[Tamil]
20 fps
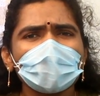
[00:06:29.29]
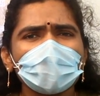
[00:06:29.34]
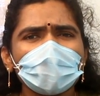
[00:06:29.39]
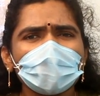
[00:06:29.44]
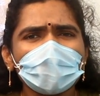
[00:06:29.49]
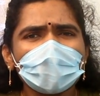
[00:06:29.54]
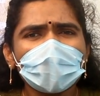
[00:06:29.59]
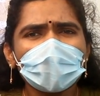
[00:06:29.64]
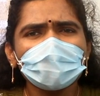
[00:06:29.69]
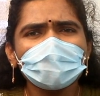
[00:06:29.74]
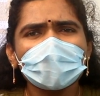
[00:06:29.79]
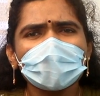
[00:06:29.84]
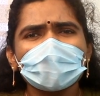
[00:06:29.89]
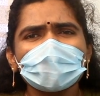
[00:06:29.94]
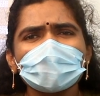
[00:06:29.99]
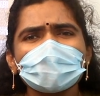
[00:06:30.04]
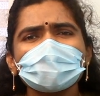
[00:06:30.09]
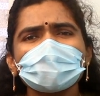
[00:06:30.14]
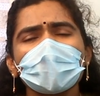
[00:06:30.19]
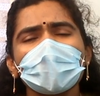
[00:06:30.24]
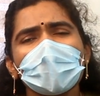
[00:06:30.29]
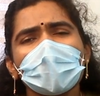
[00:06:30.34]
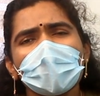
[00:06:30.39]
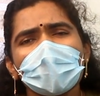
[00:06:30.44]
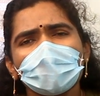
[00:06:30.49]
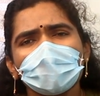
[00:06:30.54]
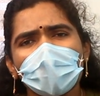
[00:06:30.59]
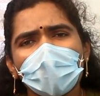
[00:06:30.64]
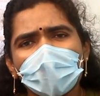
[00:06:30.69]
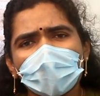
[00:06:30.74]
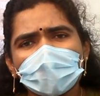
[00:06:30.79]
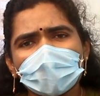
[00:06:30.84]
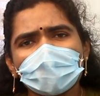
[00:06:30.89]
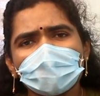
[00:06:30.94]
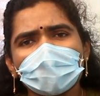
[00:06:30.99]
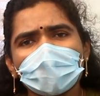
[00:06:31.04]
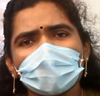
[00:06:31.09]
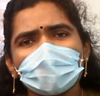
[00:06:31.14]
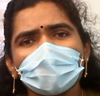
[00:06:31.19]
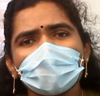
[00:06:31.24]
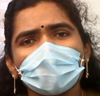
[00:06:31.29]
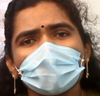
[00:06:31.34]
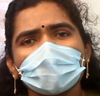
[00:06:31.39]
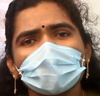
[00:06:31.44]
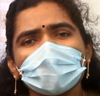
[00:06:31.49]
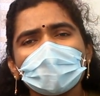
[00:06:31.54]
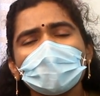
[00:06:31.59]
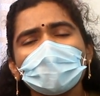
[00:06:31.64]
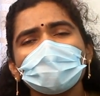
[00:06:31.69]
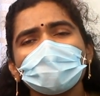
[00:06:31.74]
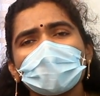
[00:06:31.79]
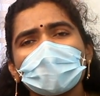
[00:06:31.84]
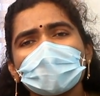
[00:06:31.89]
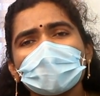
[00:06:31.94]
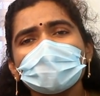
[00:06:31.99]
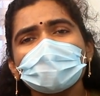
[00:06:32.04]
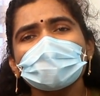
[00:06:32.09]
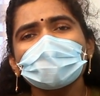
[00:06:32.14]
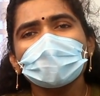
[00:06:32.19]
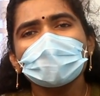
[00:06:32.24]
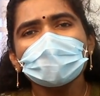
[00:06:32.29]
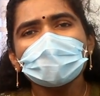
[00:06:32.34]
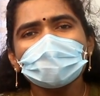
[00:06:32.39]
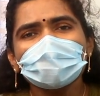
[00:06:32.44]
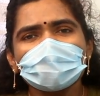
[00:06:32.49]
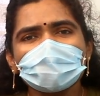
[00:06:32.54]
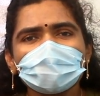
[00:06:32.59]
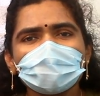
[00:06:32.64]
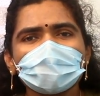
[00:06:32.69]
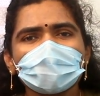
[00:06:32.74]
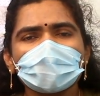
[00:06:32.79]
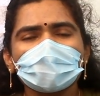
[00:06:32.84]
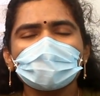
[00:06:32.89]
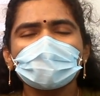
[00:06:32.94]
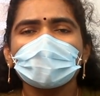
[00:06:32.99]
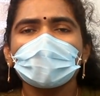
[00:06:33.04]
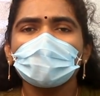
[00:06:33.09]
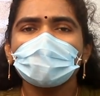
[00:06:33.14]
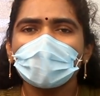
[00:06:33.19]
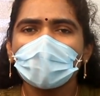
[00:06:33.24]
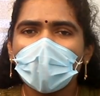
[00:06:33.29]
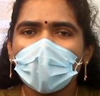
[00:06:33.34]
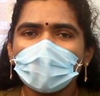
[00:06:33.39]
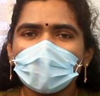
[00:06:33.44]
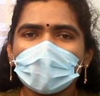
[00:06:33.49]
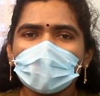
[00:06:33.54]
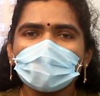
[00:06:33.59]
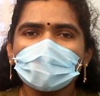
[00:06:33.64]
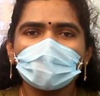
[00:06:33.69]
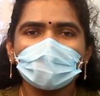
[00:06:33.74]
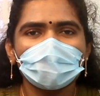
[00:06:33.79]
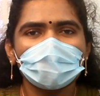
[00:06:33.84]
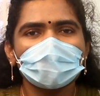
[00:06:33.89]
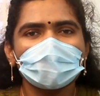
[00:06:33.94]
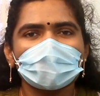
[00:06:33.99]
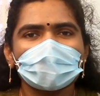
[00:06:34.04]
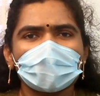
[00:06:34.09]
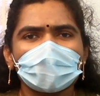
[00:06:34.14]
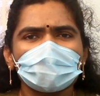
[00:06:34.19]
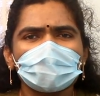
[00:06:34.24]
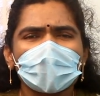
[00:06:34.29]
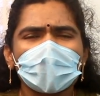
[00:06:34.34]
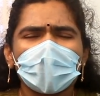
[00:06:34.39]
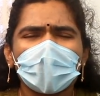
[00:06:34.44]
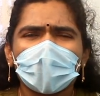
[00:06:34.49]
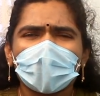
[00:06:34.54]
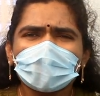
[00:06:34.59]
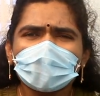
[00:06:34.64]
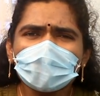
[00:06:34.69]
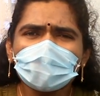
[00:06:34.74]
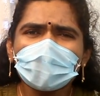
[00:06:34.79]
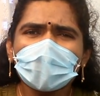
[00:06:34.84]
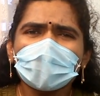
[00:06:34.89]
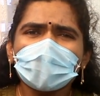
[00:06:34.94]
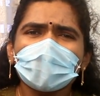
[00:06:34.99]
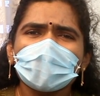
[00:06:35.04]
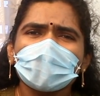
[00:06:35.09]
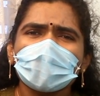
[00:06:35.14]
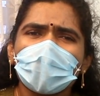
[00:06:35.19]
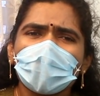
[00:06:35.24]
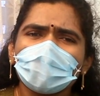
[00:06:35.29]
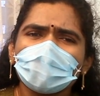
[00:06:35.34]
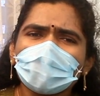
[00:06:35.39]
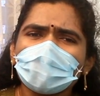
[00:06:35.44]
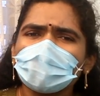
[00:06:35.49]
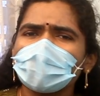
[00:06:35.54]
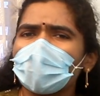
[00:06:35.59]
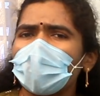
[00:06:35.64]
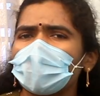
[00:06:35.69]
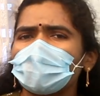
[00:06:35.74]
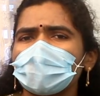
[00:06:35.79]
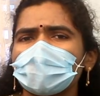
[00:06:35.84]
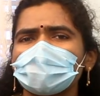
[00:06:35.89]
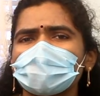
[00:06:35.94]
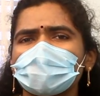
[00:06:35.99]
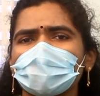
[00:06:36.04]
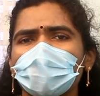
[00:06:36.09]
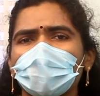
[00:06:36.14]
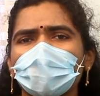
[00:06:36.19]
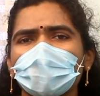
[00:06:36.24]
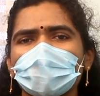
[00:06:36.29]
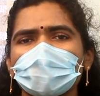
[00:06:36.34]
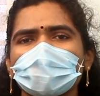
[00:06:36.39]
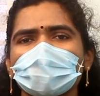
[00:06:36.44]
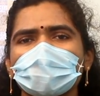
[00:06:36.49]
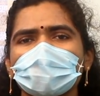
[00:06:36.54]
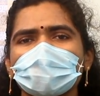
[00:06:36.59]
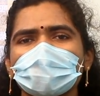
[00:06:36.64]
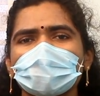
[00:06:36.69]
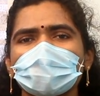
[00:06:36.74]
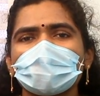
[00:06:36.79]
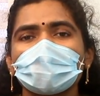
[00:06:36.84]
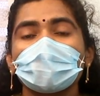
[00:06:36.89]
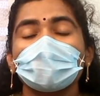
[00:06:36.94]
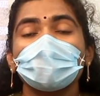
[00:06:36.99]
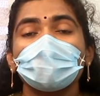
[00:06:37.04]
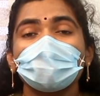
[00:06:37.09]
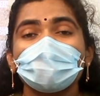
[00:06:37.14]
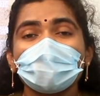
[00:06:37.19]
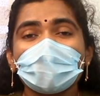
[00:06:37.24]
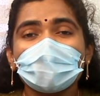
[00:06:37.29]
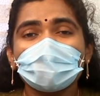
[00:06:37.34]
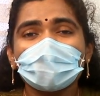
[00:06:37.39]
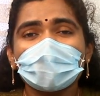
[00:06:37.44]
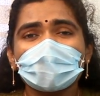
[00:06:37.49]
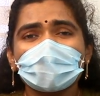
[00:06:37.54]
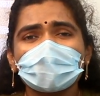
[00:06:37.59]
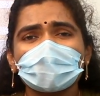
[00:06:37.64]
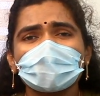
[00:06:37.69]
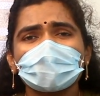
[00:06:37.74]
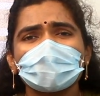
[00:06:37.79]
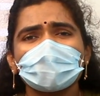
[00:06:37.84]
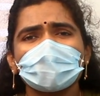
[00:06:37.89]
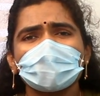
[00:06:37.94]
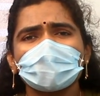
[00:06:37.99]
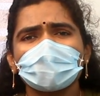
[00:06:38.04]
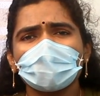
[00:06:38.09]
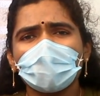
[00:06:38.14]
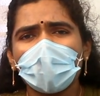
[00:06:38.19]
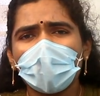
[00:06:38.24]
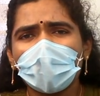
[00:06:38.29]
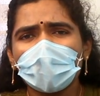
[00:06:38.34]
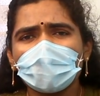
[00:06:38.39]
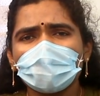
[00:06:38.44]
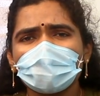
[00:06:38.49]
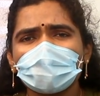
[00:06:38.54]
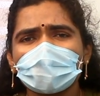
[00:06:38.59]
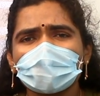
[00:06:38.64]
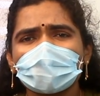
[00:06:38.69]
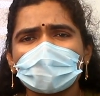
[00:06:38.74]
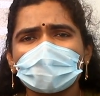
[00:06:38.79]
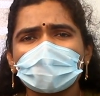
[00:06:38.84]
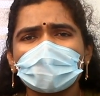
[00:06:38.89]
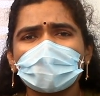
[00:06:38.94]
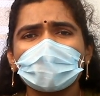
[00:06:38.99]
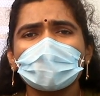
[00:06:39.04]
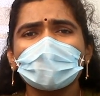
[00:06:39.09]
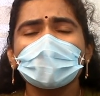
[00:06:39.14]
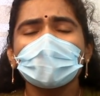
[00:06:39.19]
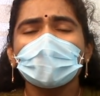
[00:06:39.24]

கொரோனா வைரஸ் பாடியில் வரும்போது வர சில சிம்டம்ஸ் சில ப்ராப்ளம்ஸ் சொல்லியிருக்கேன் அந்த மாதிரி ஏதாவது ப்ராப்ளம்ஸ் உங்களுக்கு இருந்தது ஃபீவர் இருக்குது காஃப் இருக்குது